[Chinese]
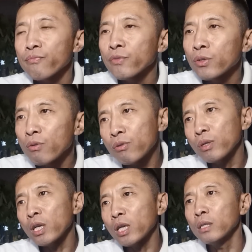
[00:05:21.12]
所以说
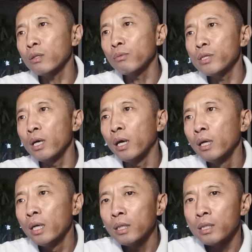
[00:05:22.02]
这肯定同意啊，
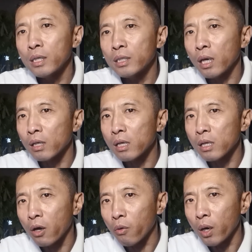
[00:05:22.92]
这个价格
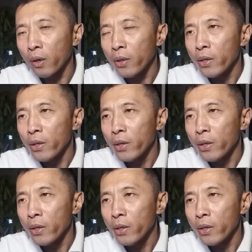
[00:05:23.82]
很高啊。